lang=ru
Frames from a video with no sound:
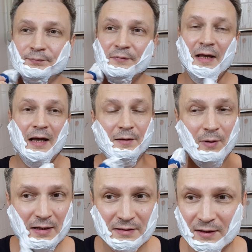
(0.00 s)
не
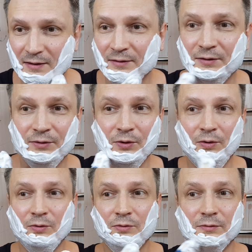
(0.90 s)
алибастер,
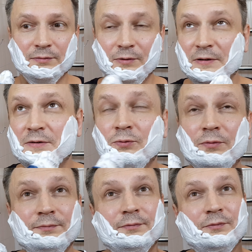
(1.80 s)
но, то есть
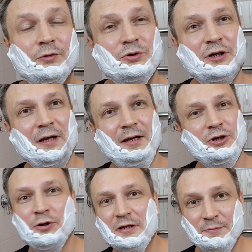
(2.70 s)
уже
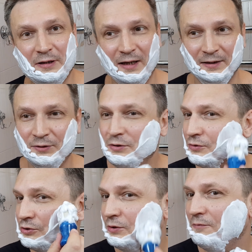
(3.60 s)
еще не сметана, то есть
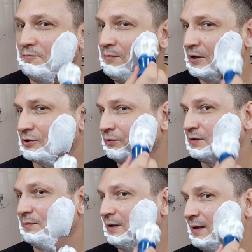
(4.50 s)
что-то между вот
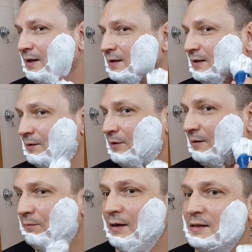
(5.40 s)
сметаной, там,
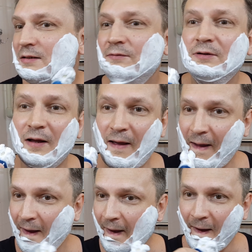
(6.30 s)
алибастром, вот
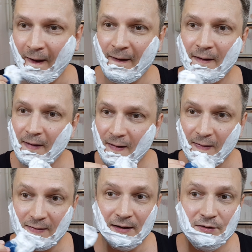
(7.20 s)
такая,
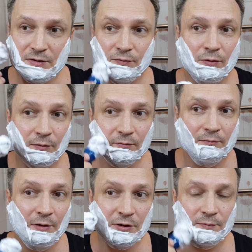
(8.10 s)
скорее всего,
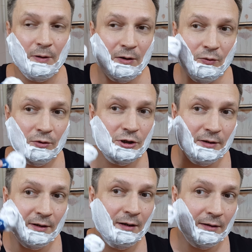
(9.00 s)
ближе похожа
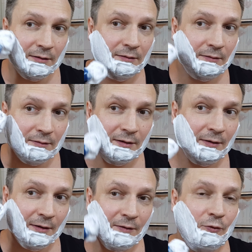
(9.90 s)
на э,
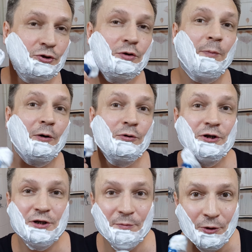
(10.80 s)
вот чуть
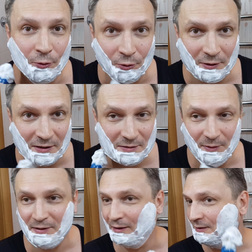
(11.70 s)
погуще, чем йогурт, если
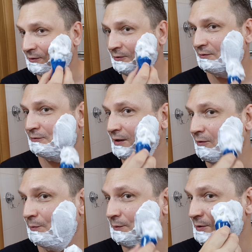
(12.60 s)
понятно. Тут
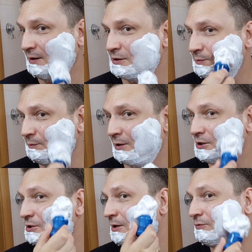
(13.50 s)
слова подбираешь,
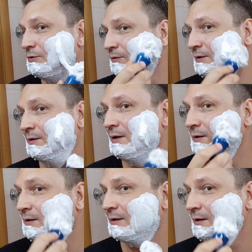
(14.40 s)
подбираешь, и так все видно, да,
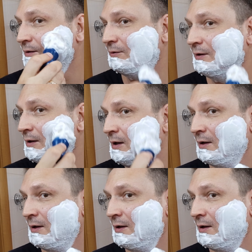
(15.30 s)
на экране. Тут...